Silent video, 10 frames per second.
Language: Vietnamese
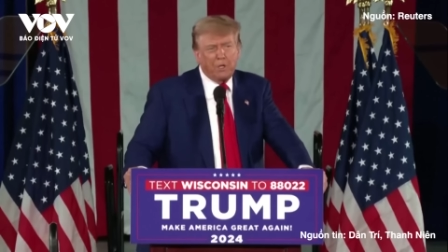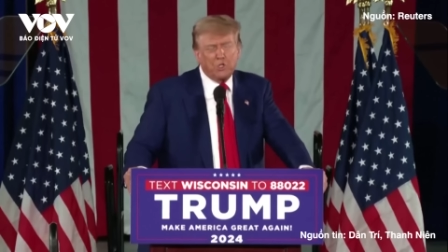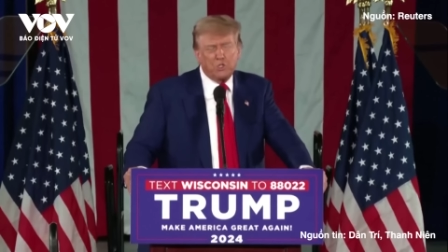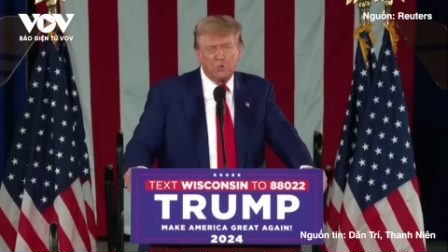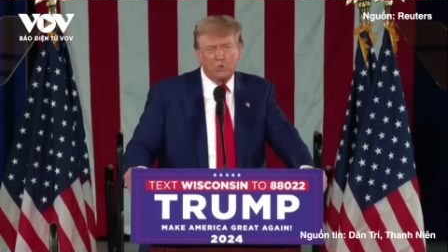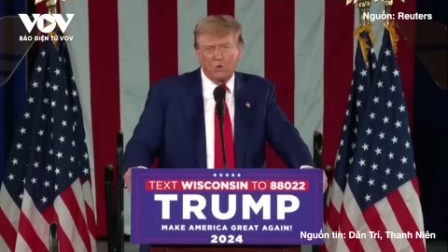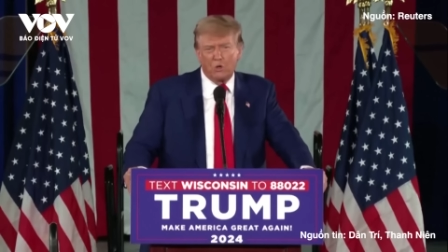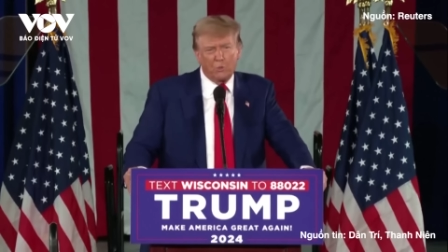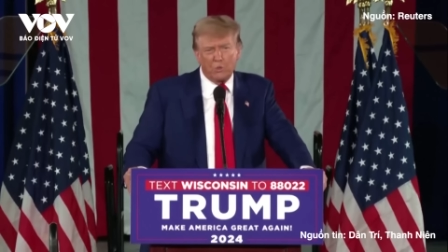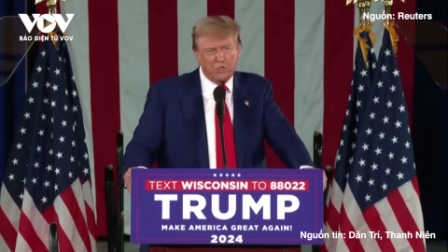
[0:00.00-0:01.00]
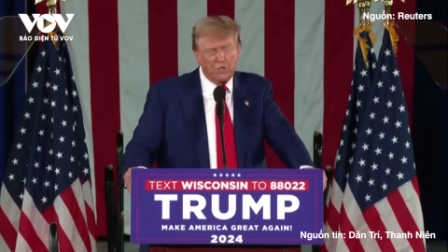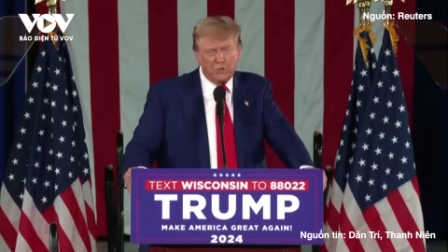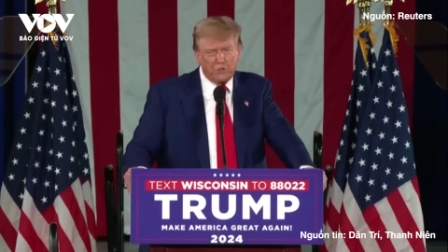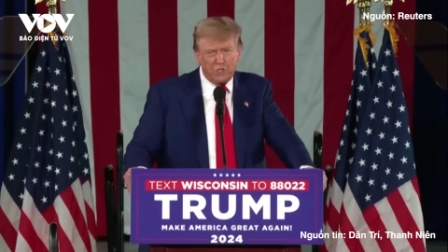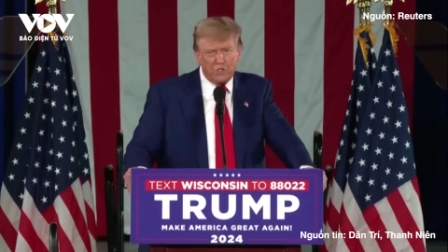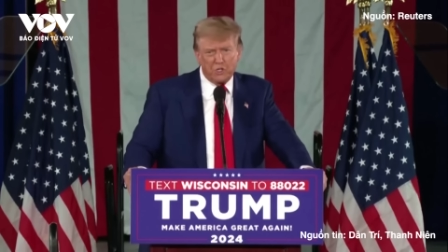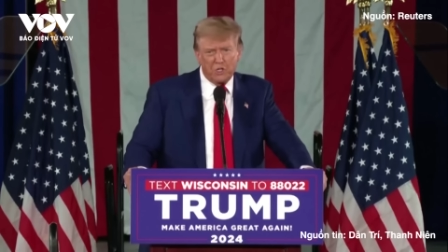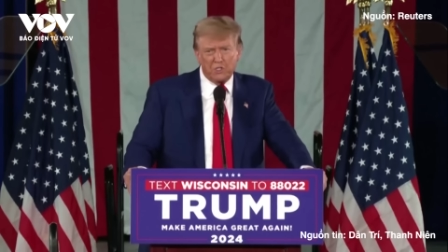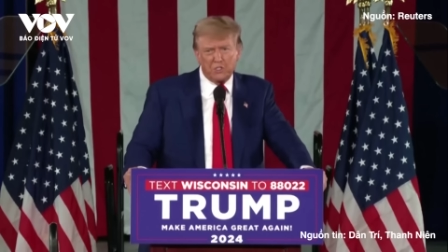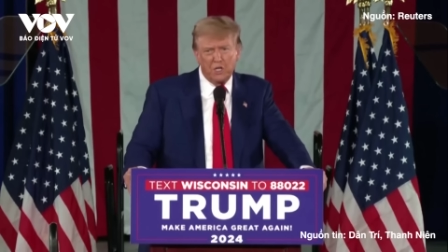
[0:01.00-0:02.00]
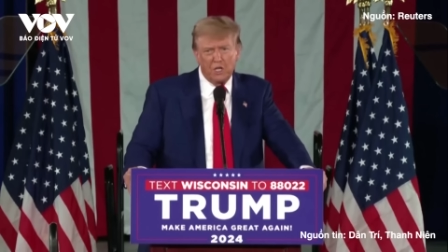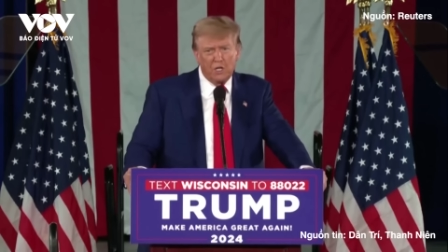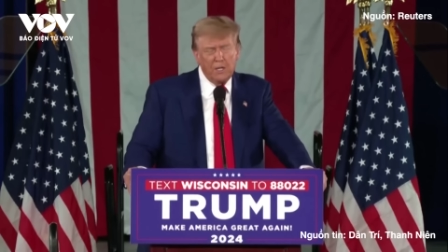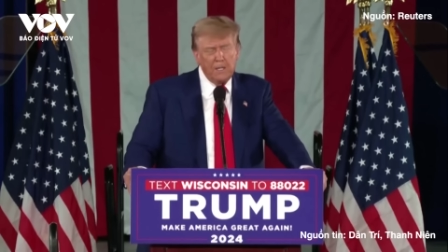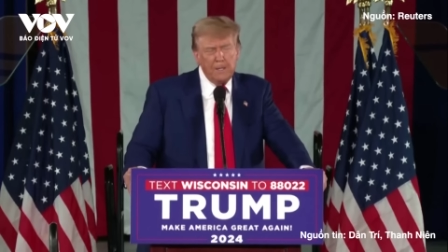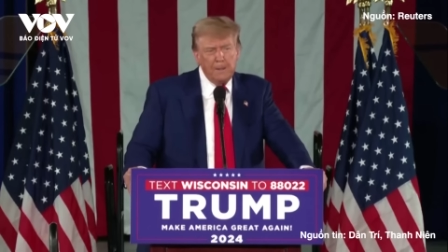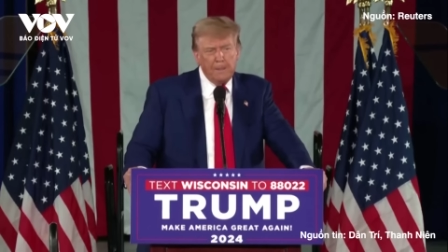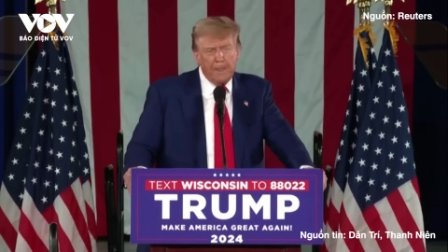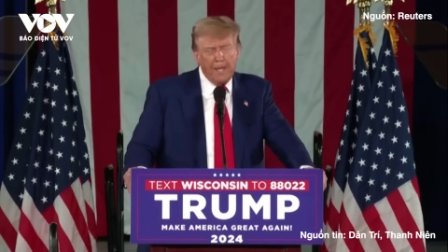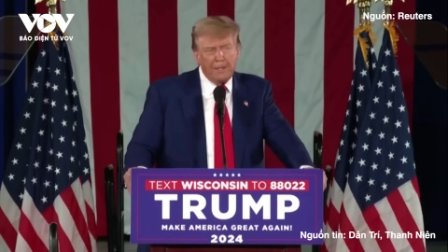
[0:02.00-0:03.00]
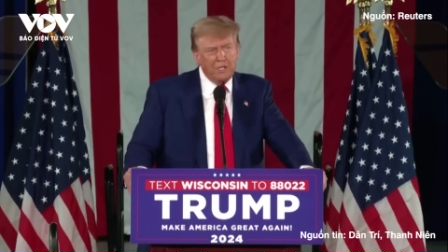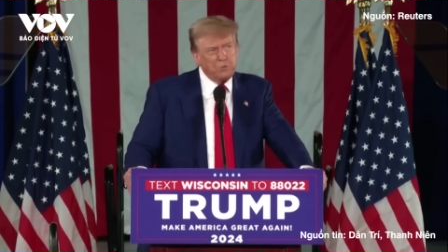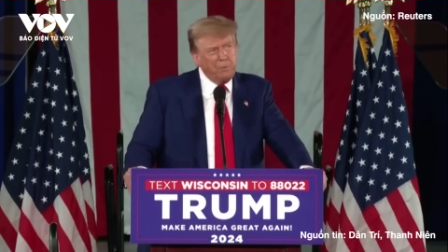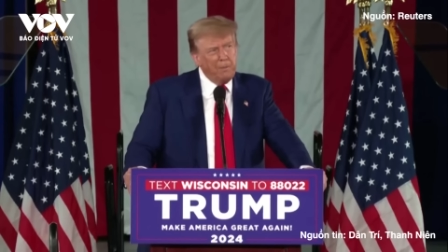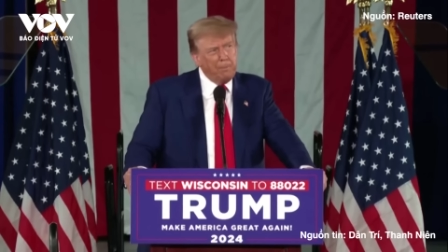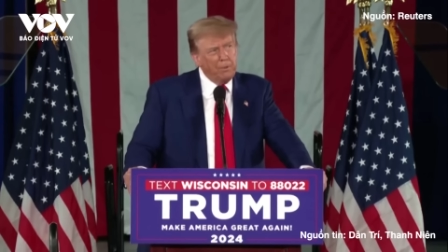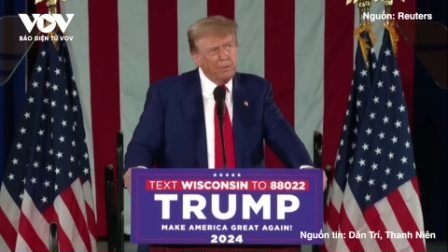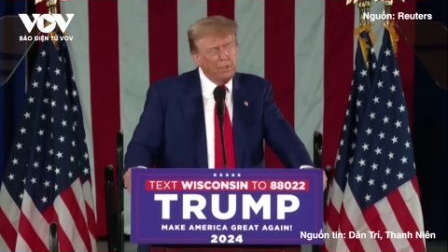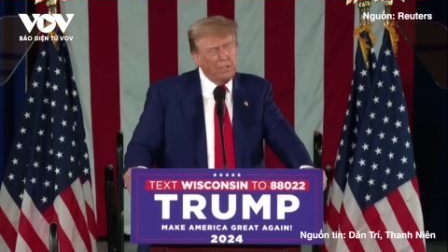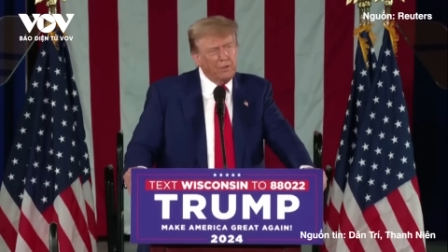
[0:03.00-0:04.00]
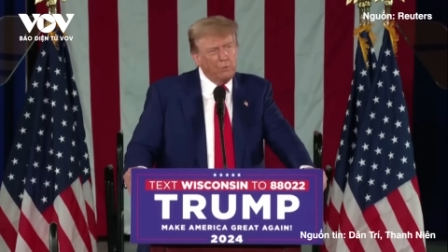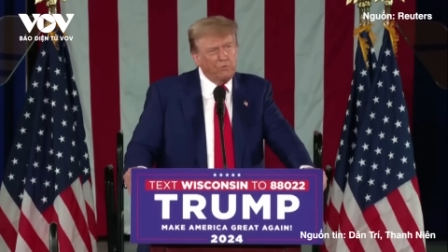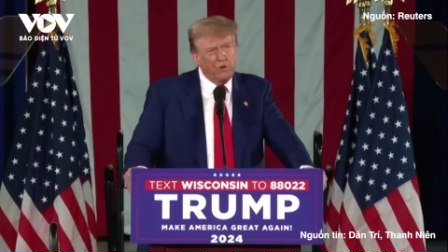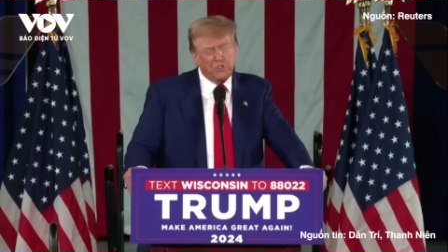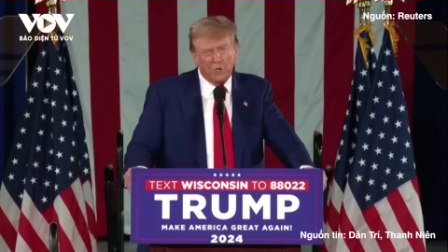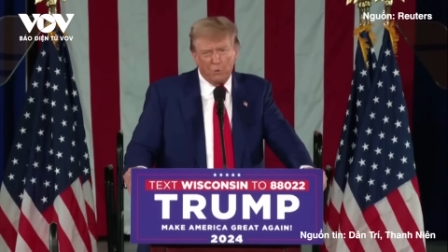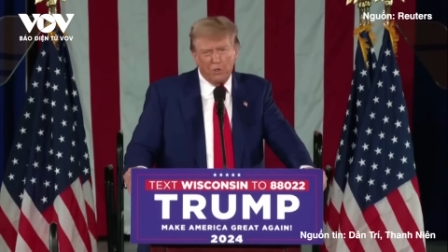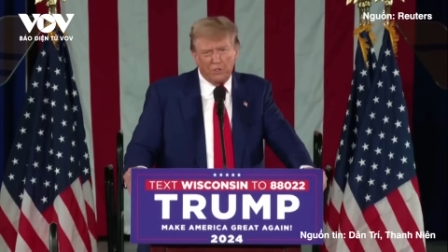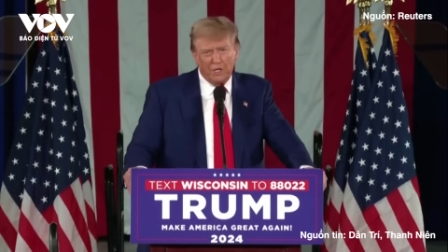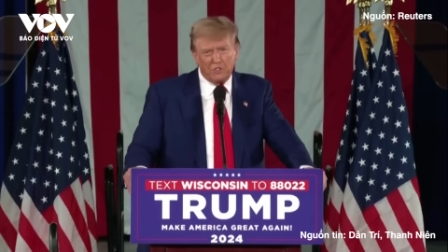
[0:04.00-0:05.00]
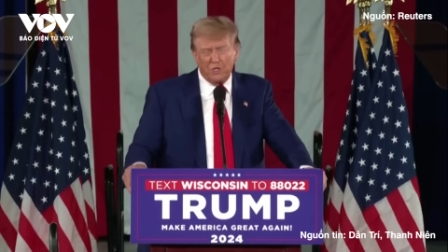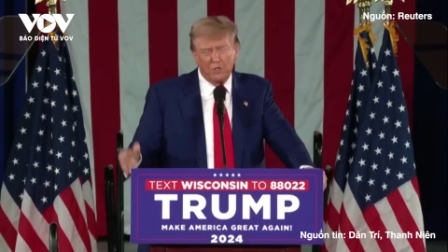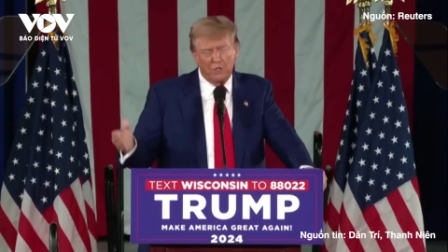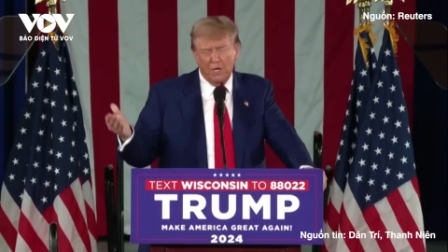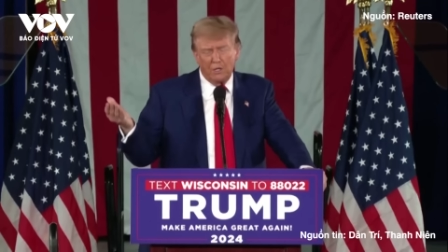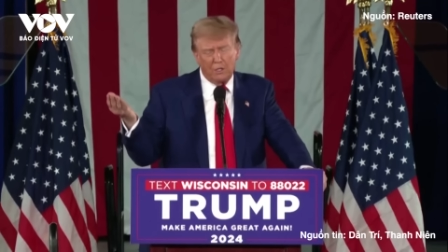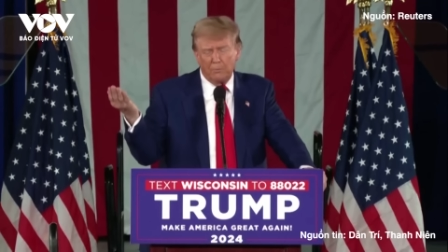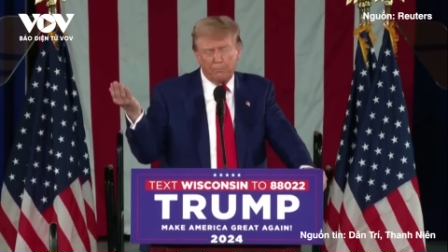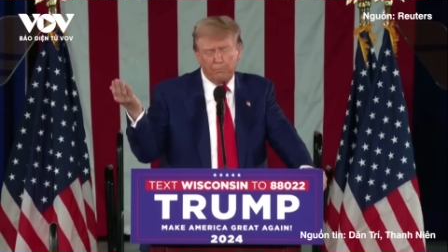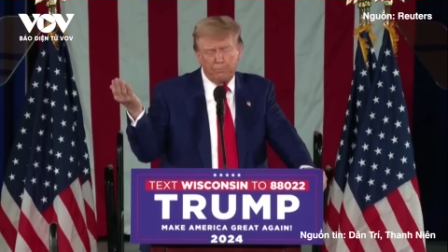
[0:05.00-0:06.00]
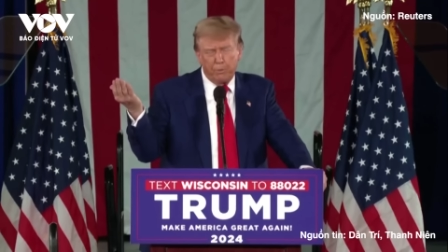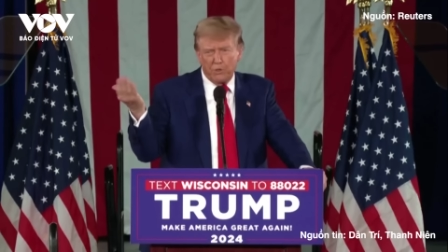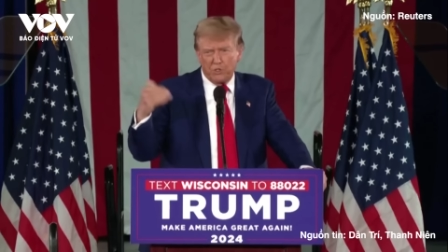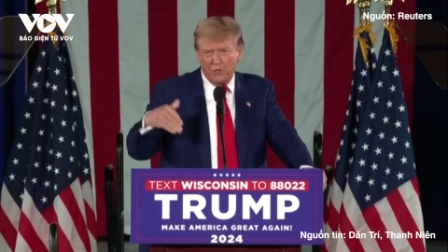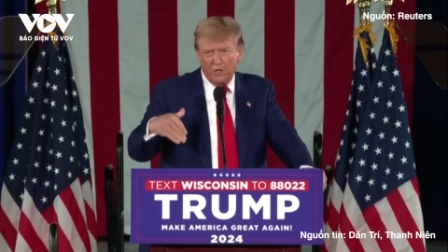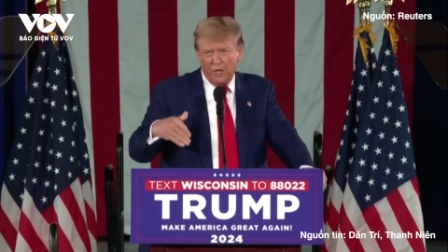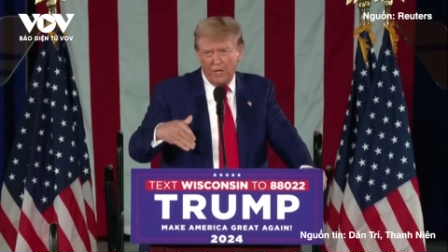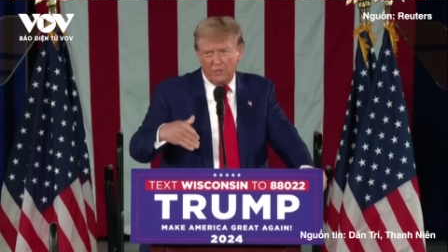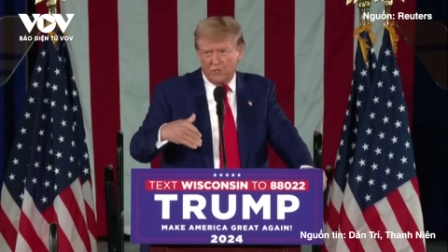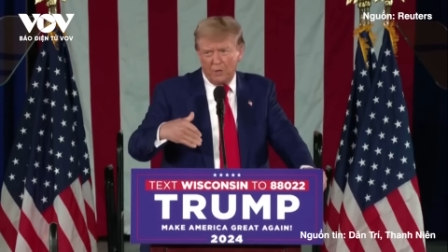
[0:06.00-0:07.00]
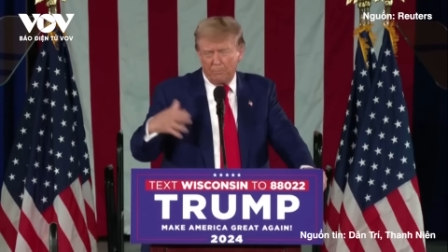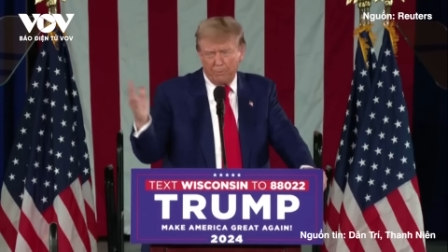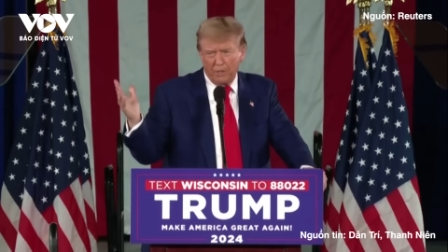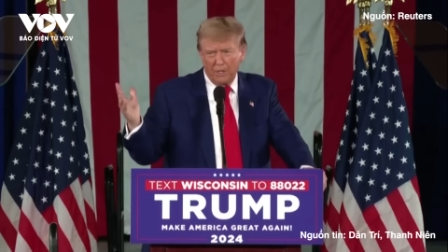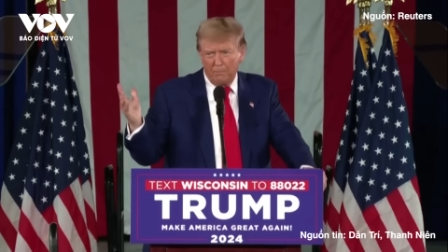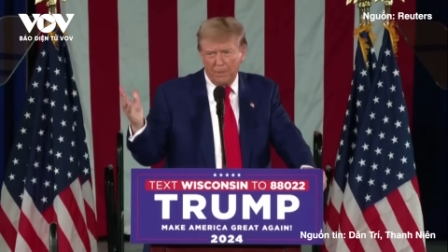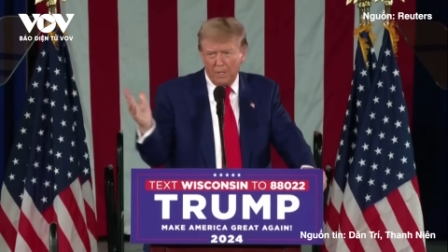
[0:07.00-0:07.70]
chúng ta sẽ tồn tại. Tôi sẽ nói điều đó và tôi chưa bao giờ nói điều đó một cách công khai. Tôi đã cảm thấy điều đó trong một khoảng thời gian dài.